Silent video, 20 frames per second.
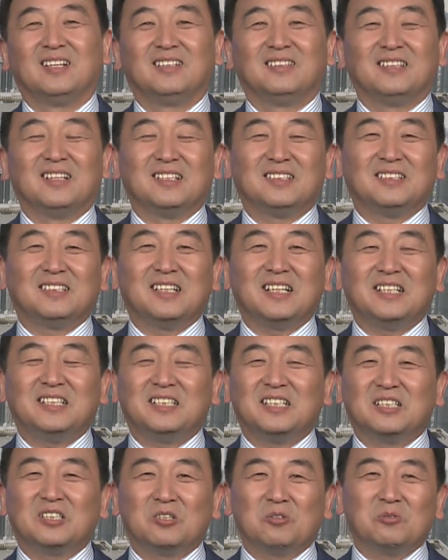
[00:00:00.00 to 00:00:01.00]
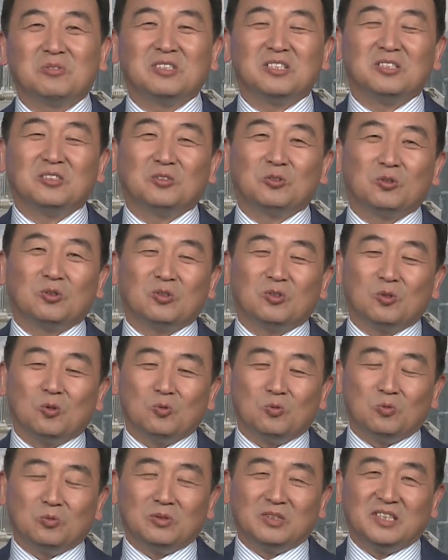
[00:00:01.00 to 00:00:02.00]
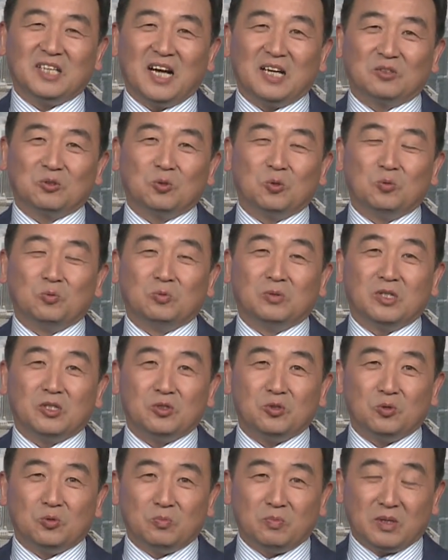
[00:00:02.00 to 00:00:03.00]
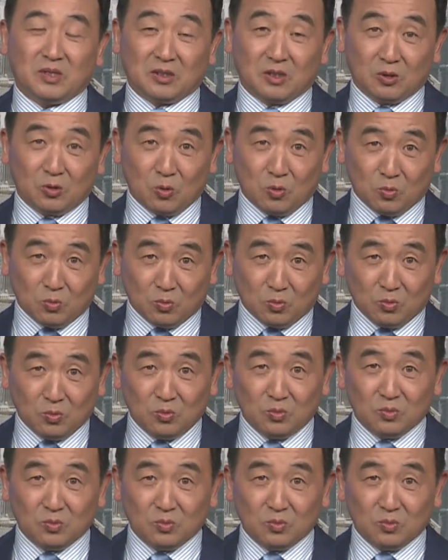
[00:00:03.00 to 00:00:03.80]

那这些都是动物讲动物的凶猛的动物，